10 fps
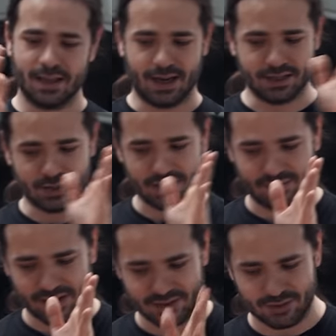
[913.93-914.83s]
A gente está
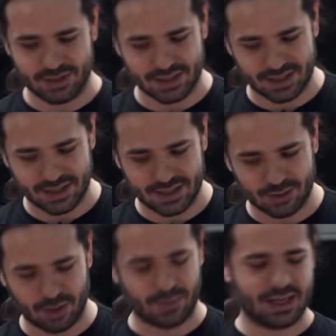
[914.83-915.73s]
falando de
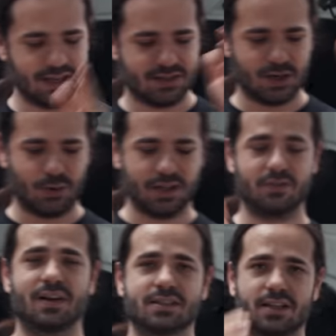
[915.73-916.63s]
norma 504
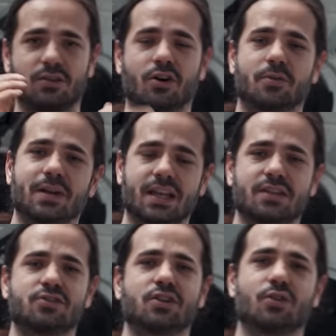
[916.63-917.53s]
versus a norma
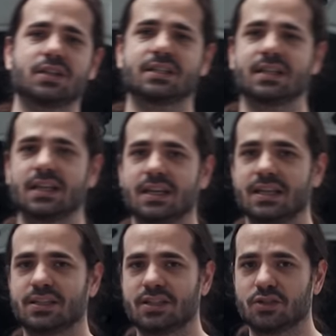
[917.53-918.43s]
502
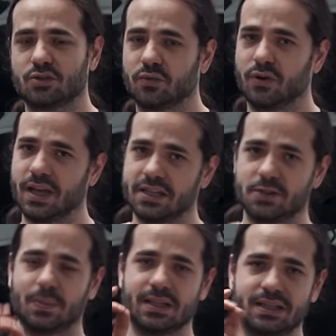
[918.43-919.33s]
e se isso foi
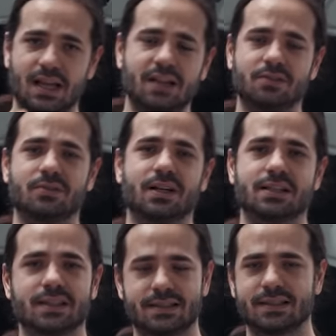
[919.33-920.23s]
respeitado
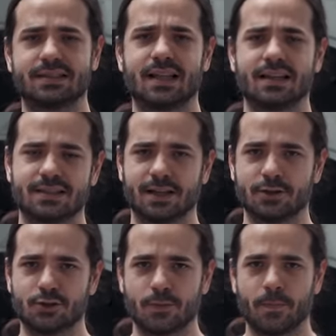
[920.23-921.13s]
durante esses 10
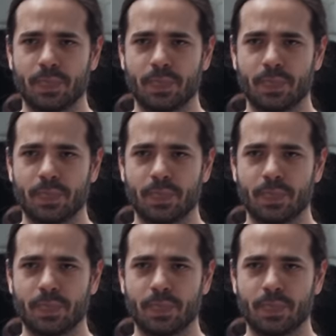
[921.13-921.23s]
anos,